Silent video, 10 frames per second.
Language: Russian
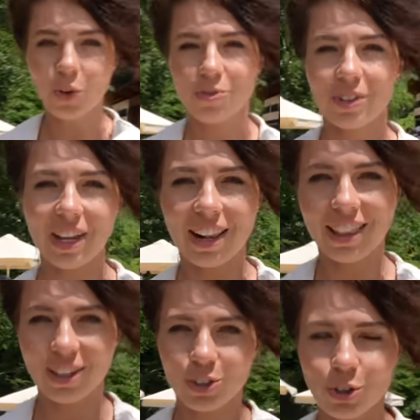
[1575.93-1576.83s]
Ну и
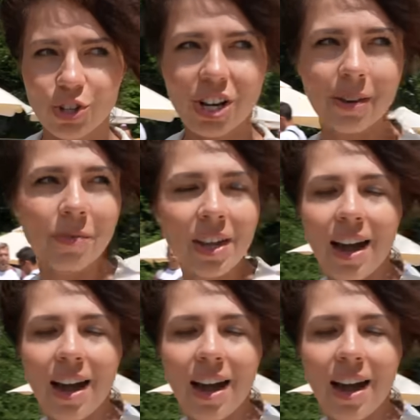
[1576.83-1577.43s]
финальная точка.